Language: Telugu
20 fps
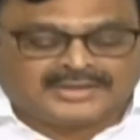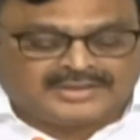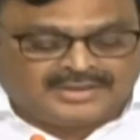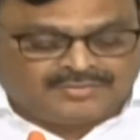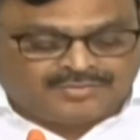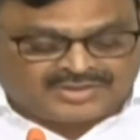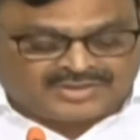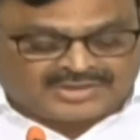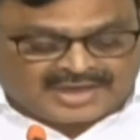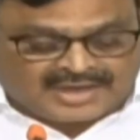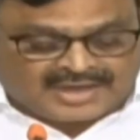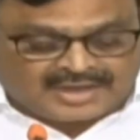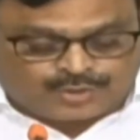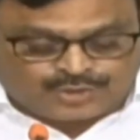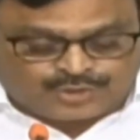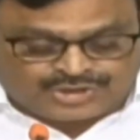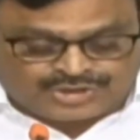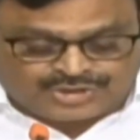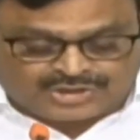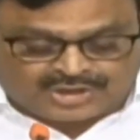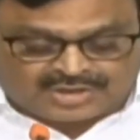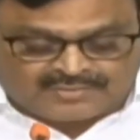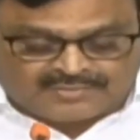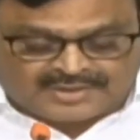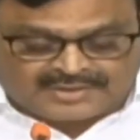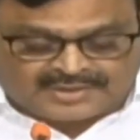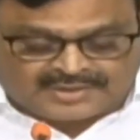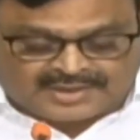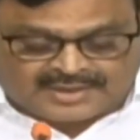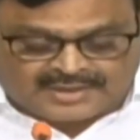అది విచారణకు వచ్చిన
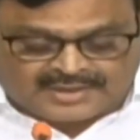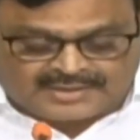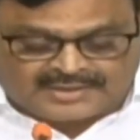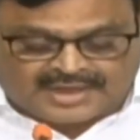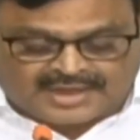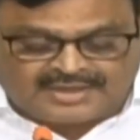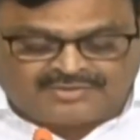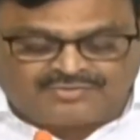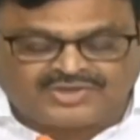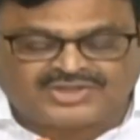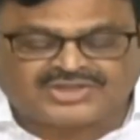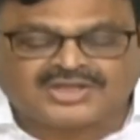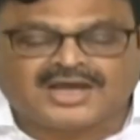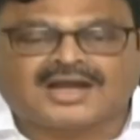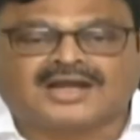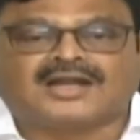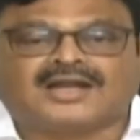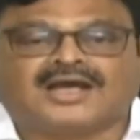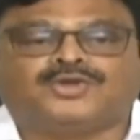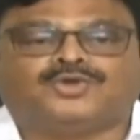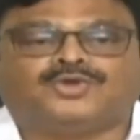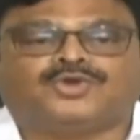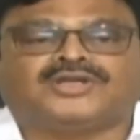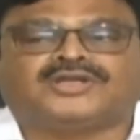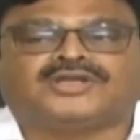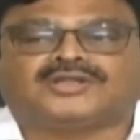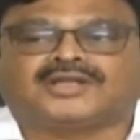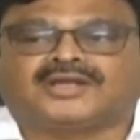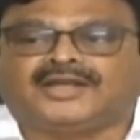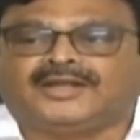తర్వాత దాని విచారణ
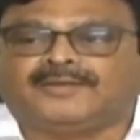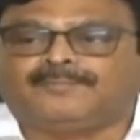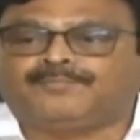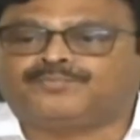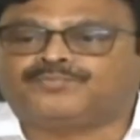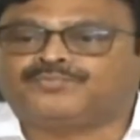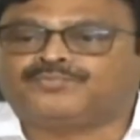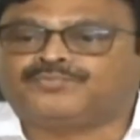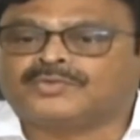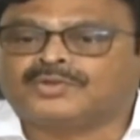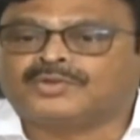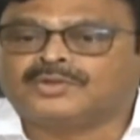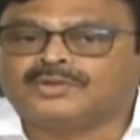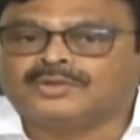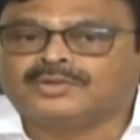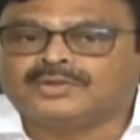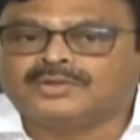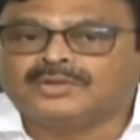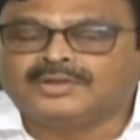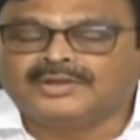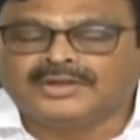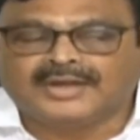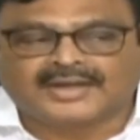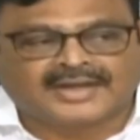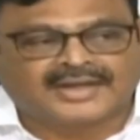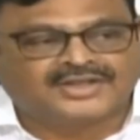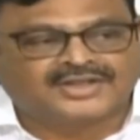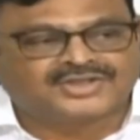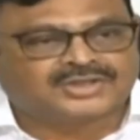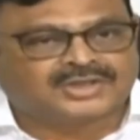యోగ్యతని
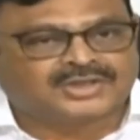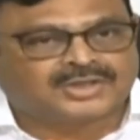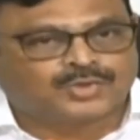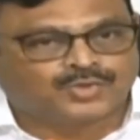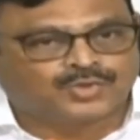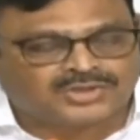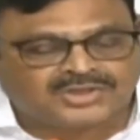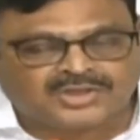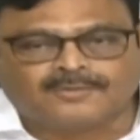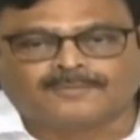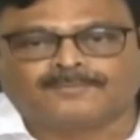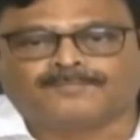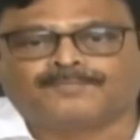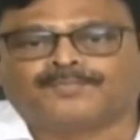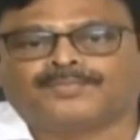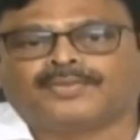నిర్ణయించడం కోసం